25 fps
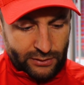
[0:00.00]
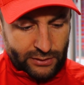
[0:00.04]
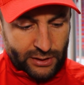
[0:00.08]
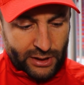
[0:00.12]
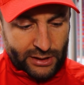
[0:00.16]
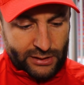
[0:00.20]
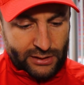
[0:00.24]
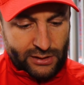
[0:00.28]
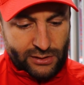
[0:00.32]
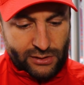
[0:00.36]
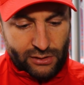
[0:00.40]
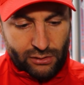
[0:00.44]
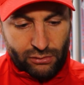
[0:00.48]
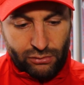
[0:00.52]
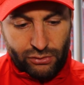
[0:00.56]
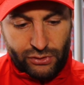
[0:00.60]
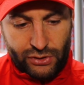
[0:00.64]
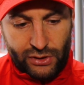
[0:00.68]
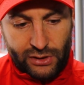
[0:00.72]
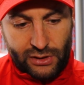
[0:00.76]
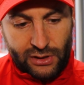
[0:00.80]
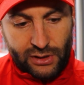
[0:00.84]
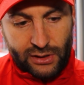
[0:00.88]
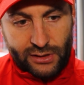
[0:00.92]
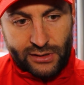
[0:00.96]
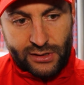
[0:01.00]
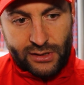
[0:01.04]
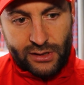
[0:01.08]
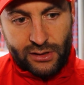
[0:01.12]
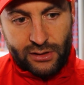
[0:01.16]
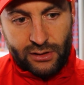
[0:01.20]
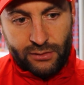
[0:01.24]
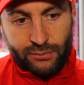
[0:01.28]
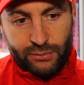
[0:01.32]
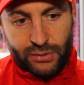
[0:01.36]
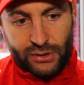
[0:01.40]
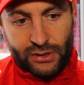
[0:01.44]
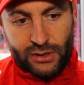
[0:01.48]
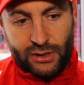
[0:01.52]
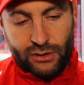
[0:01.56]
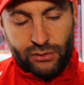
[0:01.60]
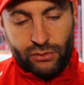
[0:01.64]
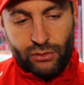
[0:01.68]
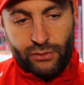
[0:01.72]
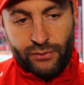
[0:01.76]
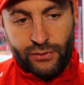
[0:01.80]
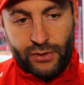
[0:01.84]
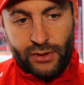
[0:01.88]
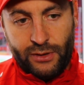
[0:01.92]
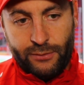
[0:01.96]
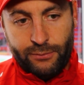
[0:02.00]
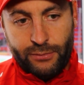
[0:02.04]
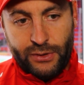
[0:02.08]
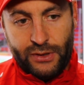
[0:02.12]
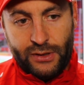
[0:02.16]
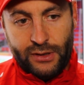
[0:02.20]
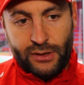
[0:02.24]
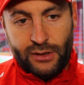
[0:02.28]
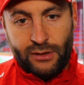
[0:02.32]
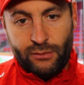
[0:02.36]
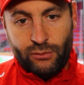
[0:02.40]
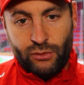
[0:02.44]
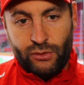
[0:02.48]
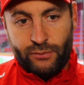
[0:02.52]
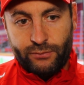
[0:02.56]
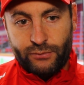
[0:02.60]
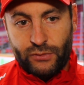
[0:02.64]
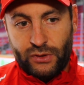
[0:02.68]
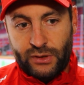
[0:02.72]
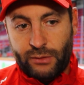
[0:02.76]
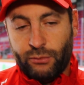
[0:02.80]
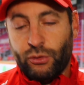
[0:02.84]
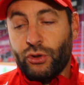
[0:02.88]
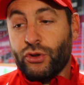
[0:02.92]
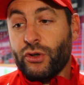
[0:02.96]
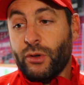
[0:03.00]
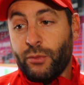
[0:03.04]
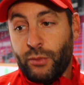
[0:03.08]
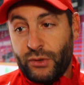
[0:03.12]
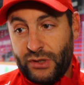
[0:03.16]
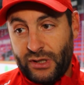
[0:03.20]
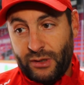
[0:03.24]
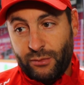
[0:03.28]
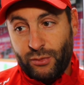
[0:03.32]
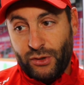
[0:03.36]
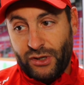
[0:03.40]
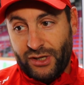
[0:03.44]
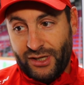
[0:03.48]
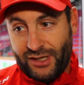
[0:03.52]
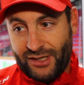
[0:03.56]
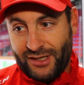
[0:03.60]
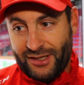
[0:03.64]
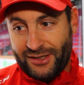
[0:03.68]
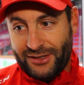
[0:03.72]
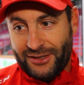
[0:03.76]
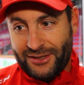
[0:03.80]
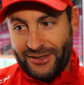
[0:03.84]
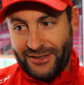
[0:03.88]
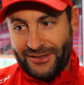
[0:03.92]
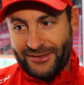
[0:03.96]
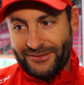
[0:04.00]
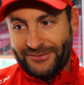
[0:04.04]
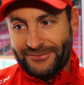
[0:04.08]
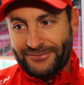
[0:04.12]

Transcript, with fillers: третий заключительный цикл подготовки, поэтому ну, немножко потерпеть осталось.